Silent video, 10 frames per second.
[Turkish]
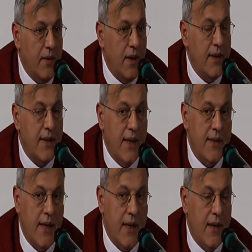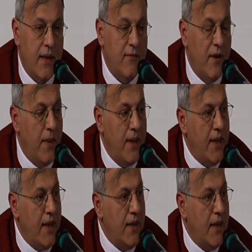eski eserlerin ve
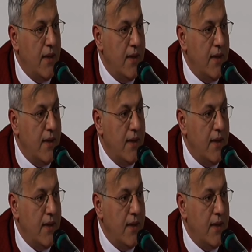medeniyetlerin